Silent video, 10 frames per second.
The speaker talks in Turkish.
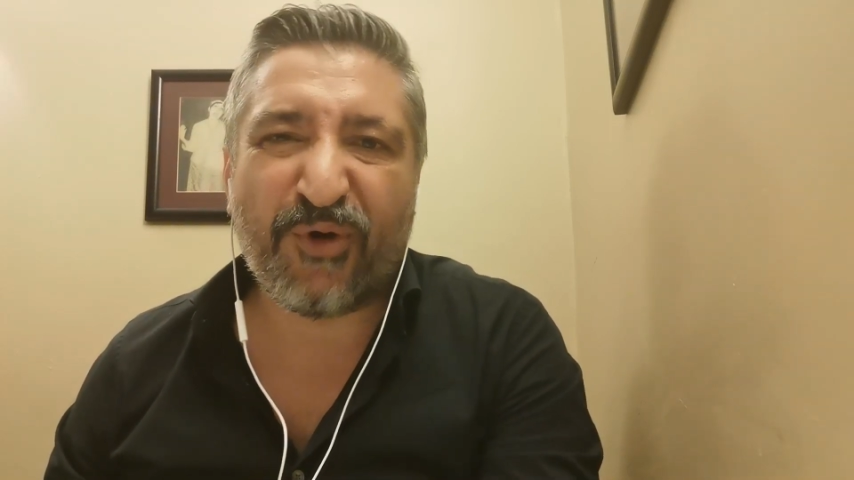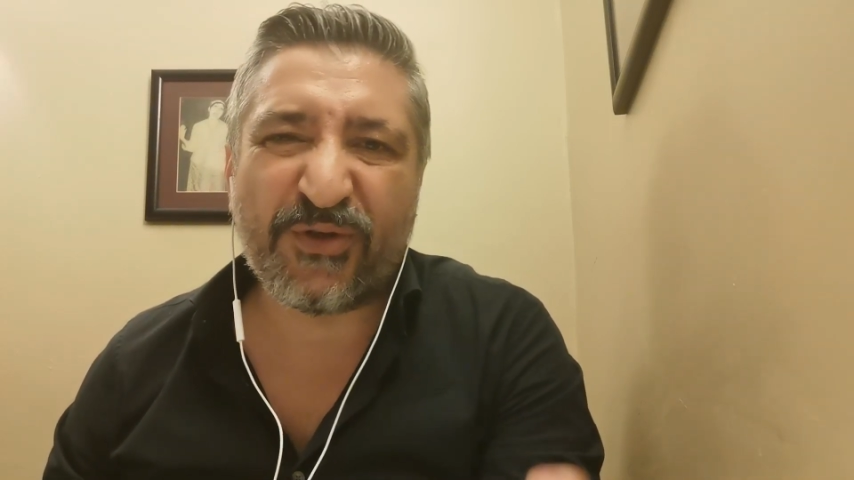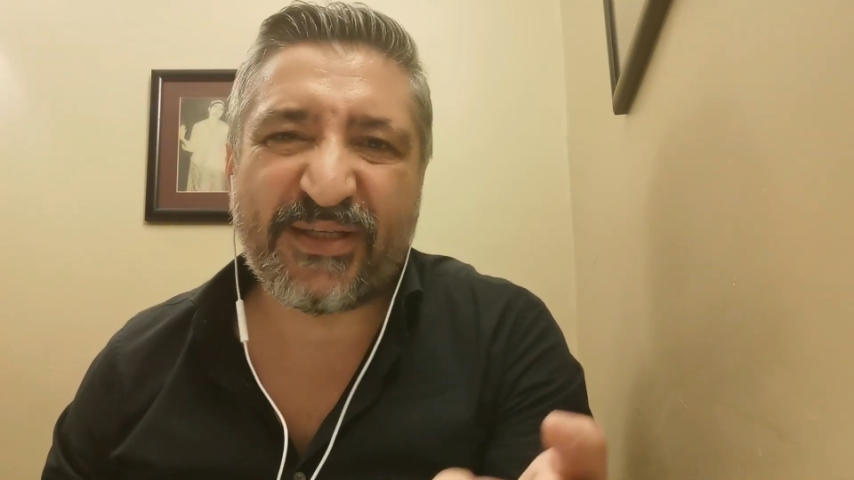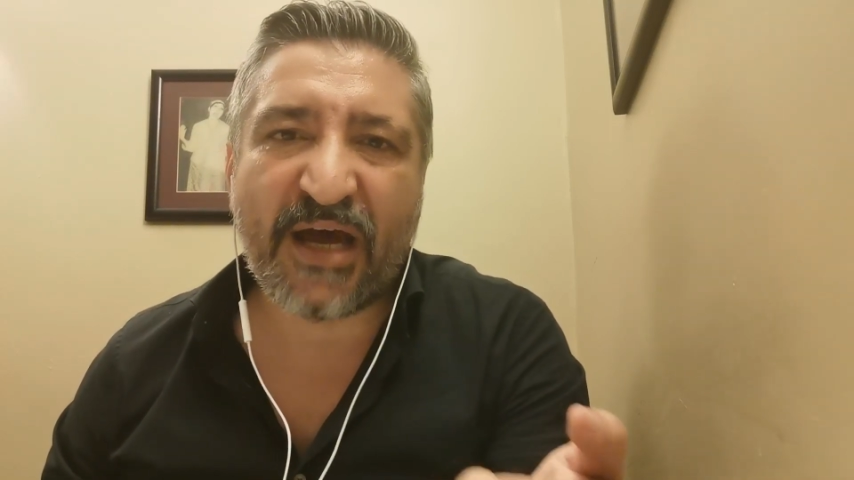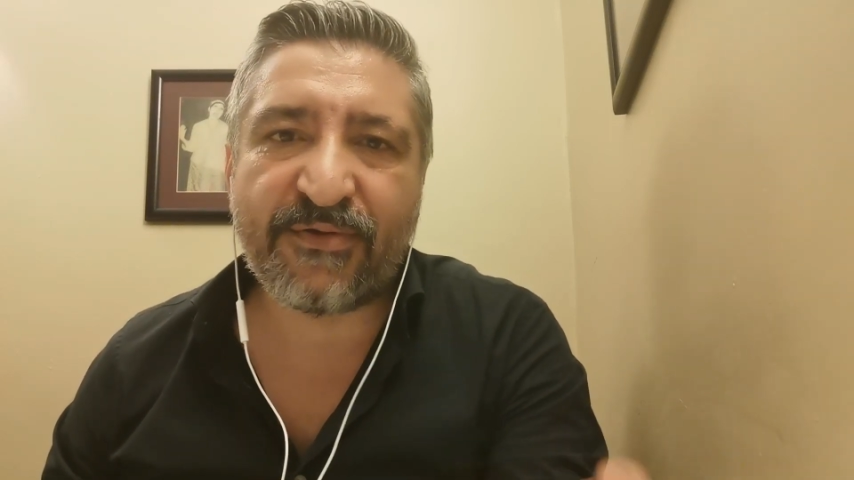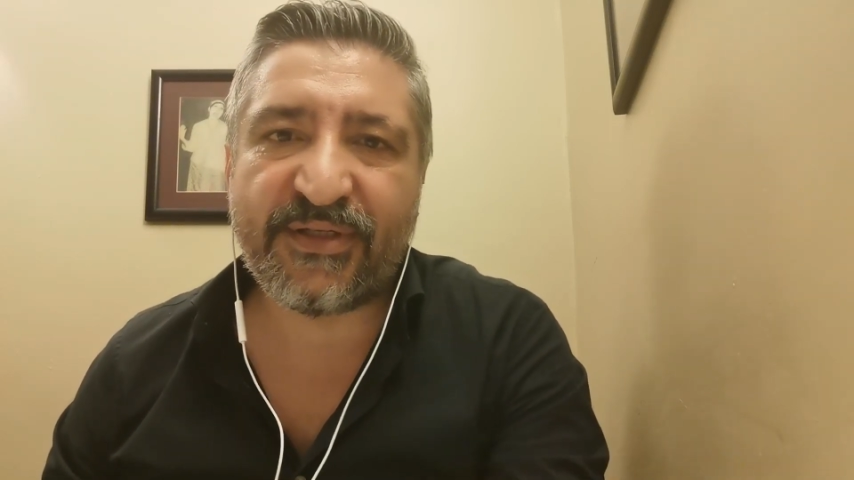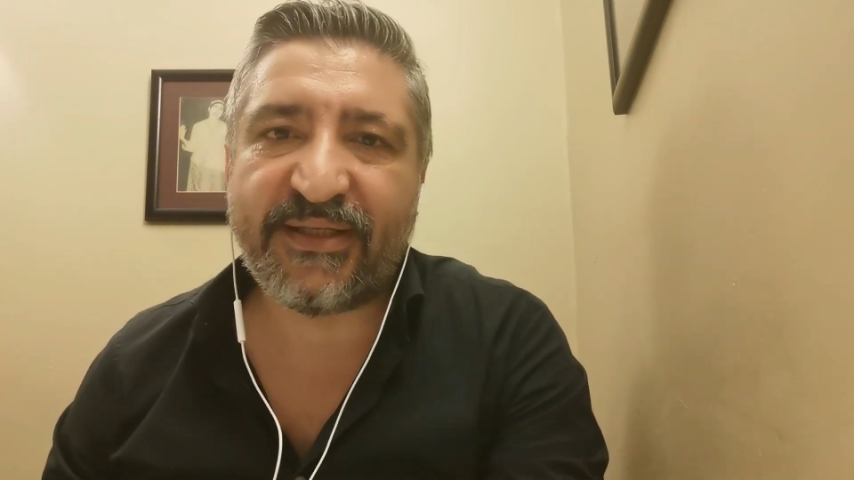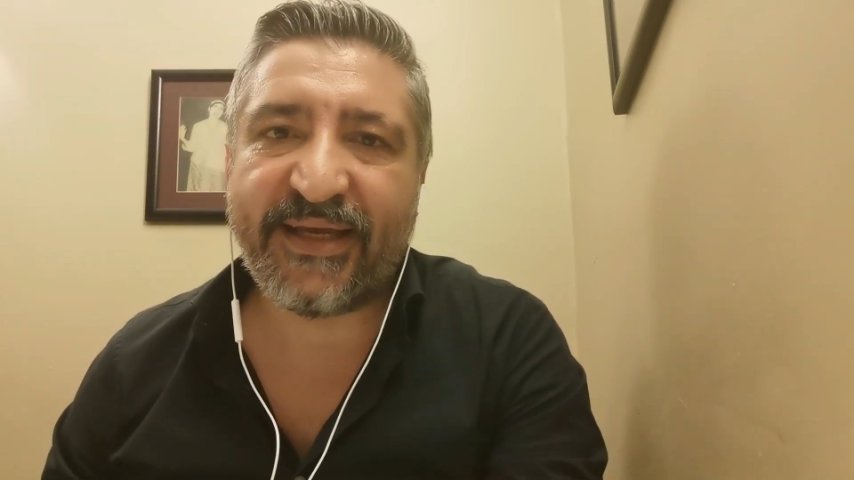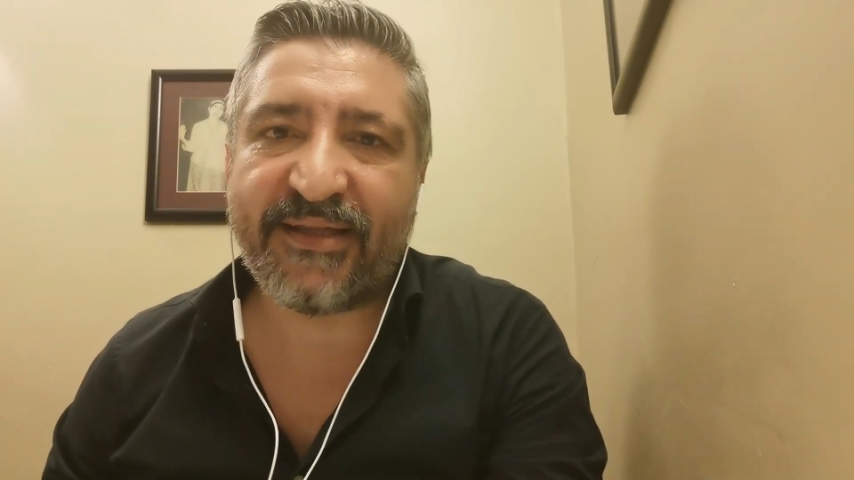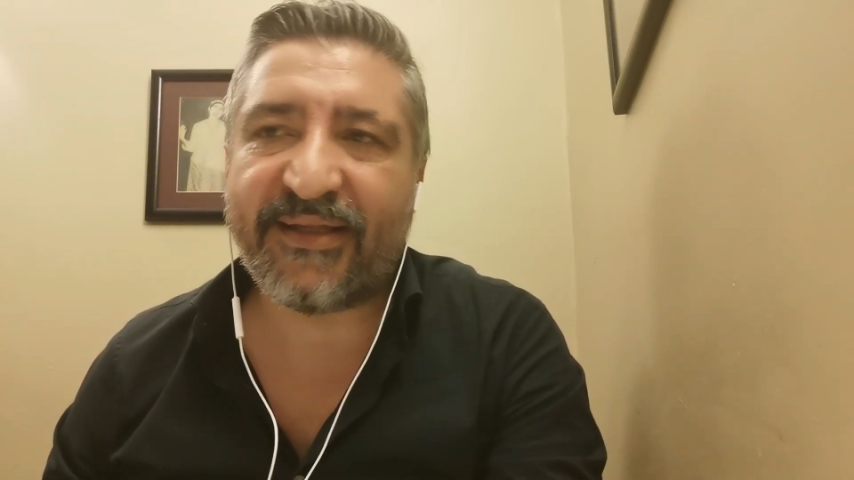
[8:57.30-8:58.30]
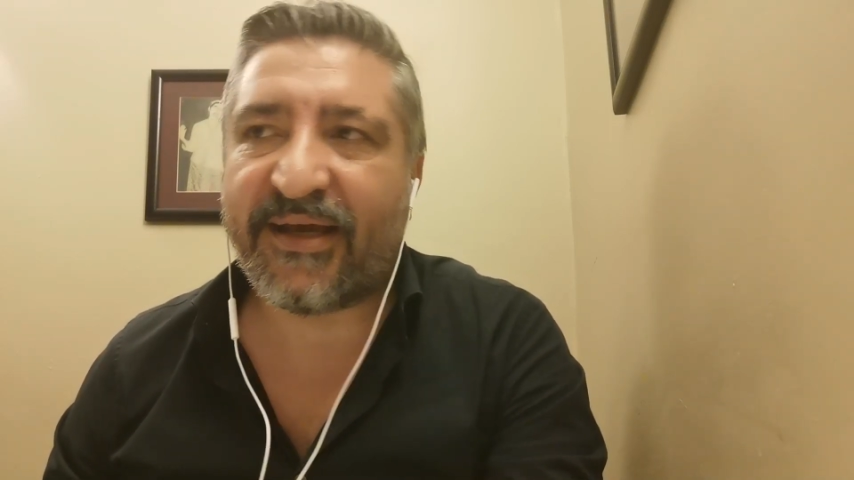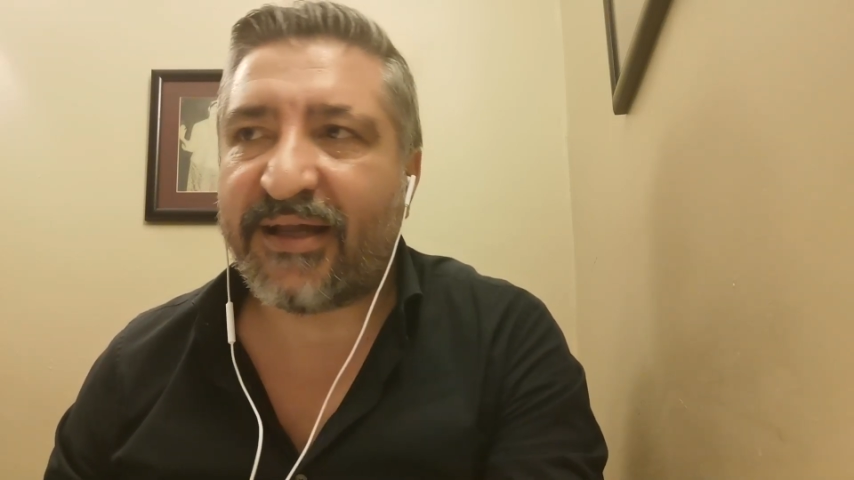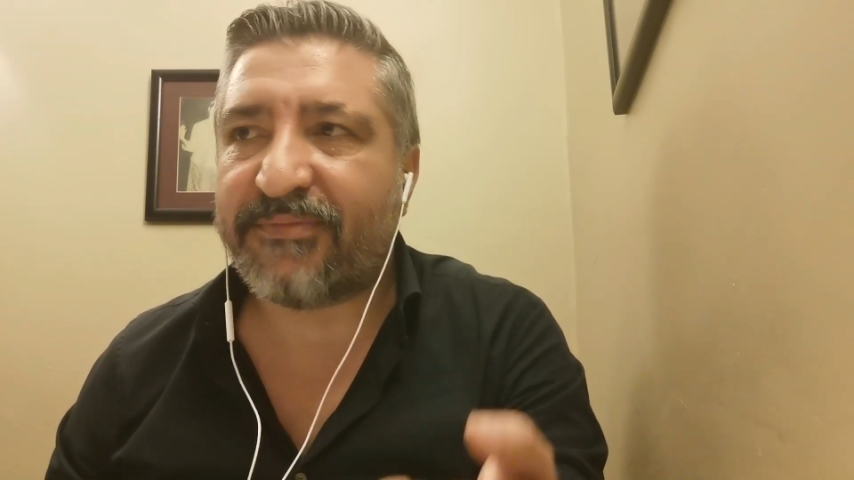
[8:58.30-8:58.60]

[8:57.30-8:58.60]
bonservisi değil de